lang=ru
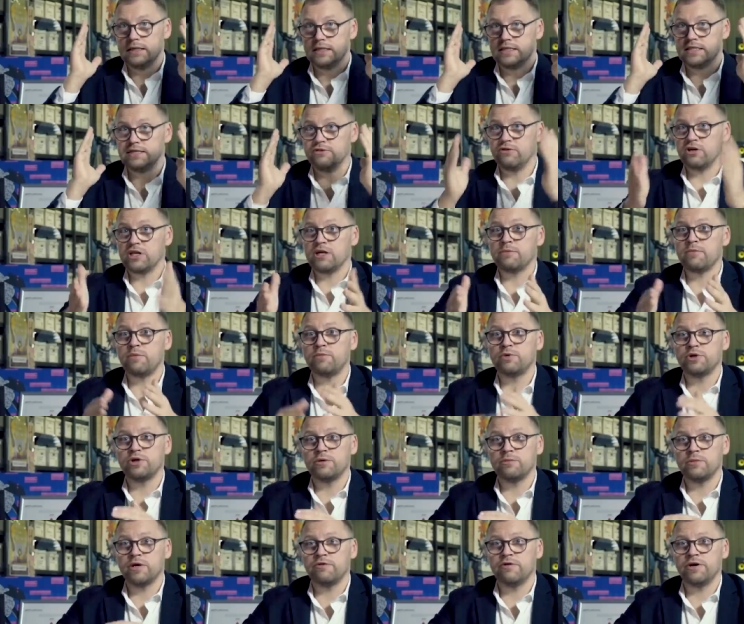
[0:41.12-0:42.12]
Сегодня мы
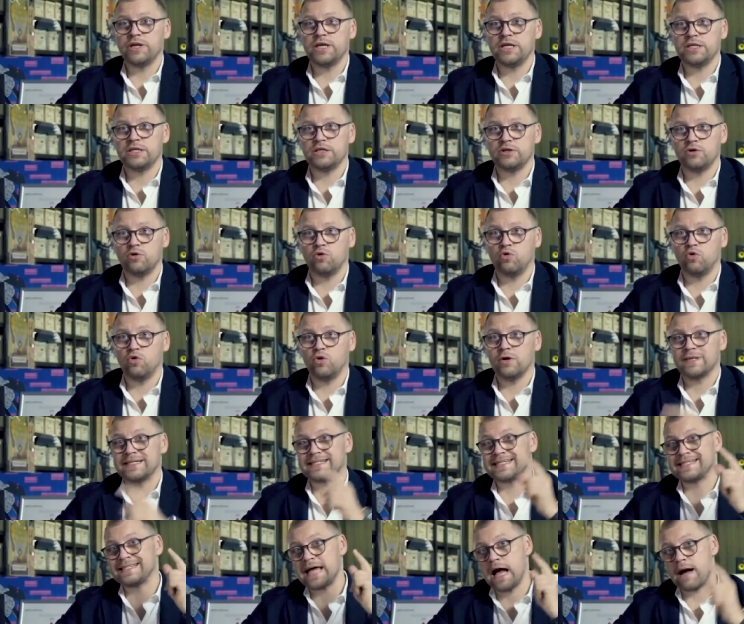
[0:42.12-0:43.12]
будем говорить о
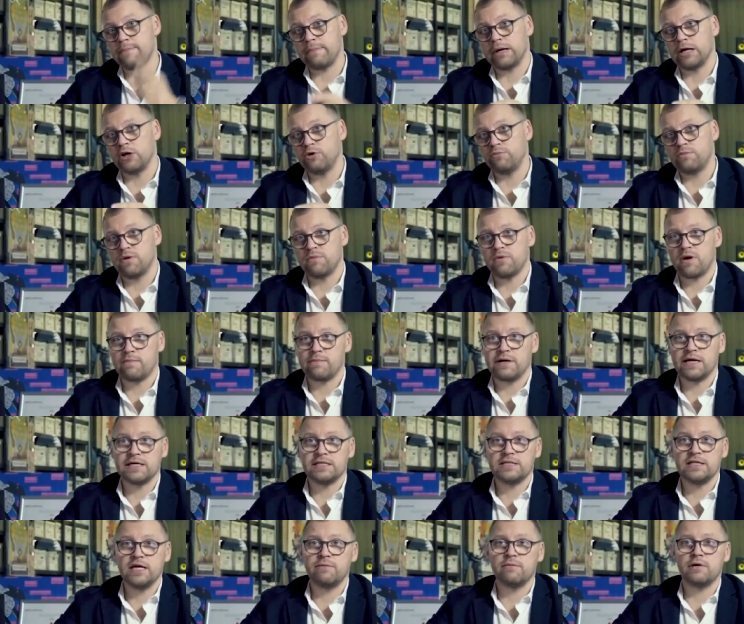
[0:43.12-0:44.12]
самой любимой
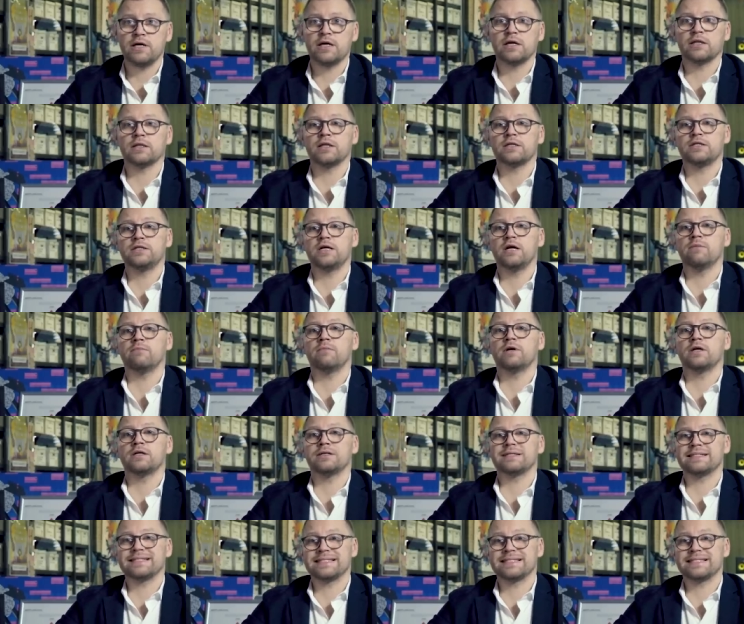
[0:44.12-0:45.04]
моей теме, это тема